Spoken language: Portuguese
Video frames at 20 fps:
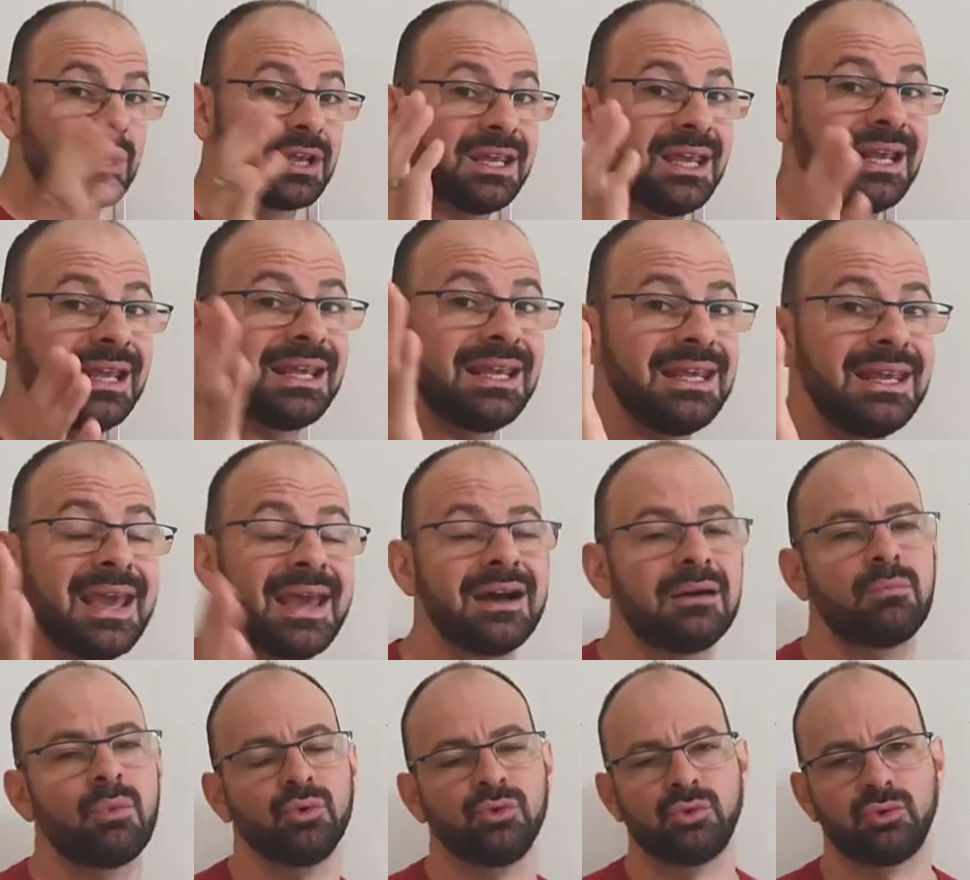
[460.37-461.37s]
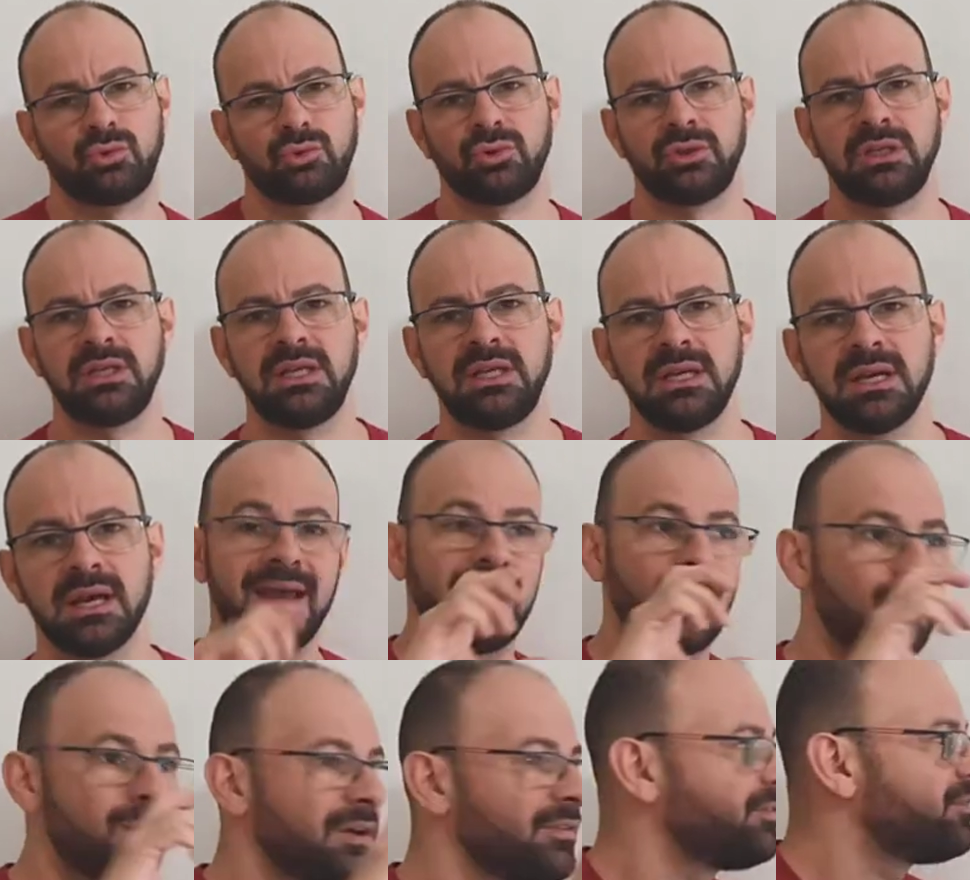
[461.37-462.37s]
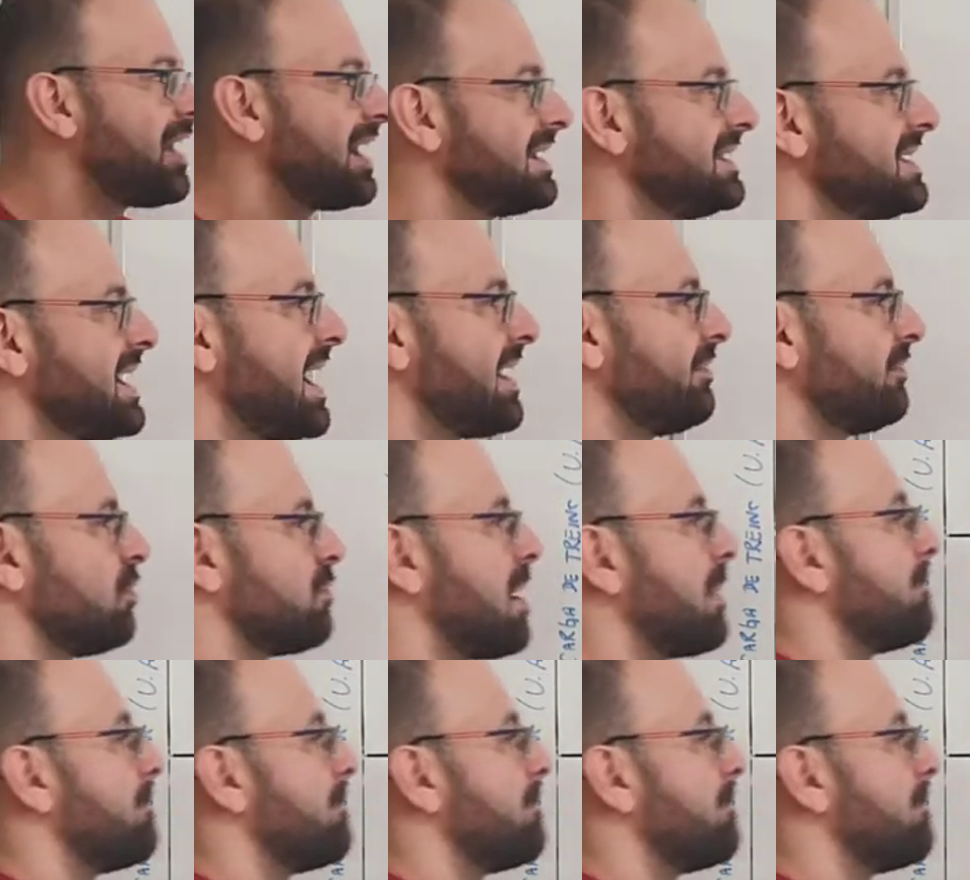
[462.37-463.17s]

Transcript: que, que é a monotonia? É uma variável, uma